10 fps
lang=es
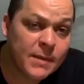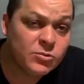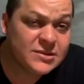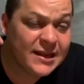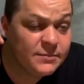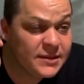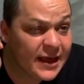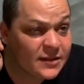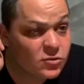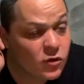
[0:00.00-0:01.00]
Vamos a
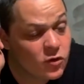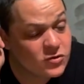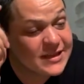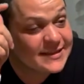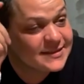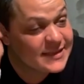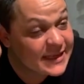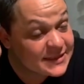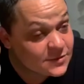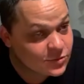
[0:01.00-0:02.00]
eliminar a todos los
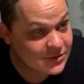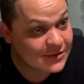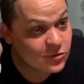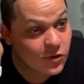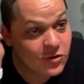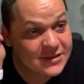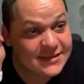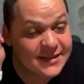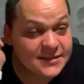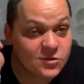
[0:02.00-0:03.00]
ancestros, a todos los
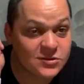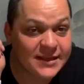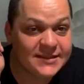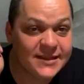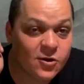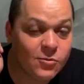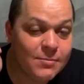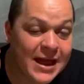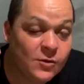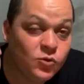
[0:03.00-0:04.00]
ancestros que hicieron
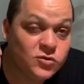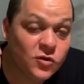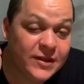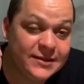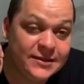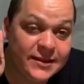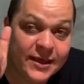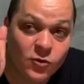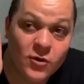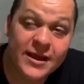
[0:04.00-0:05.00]
mal uso del
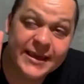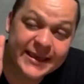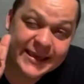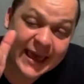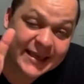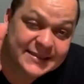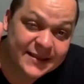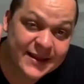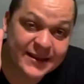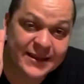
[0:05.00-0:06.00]
dinero y que esa
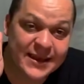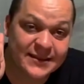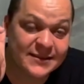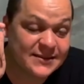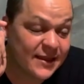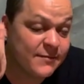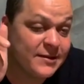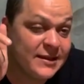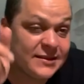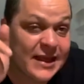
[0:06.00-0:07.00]
energía te está
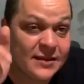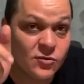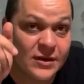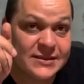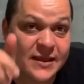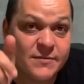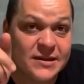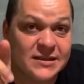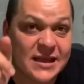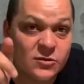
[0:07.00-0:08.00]
debilitando, está
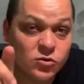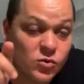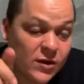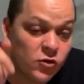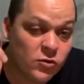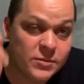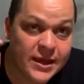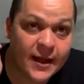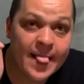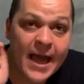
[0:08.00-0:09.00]
debilitando tu
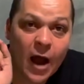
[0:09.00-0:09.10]
economía.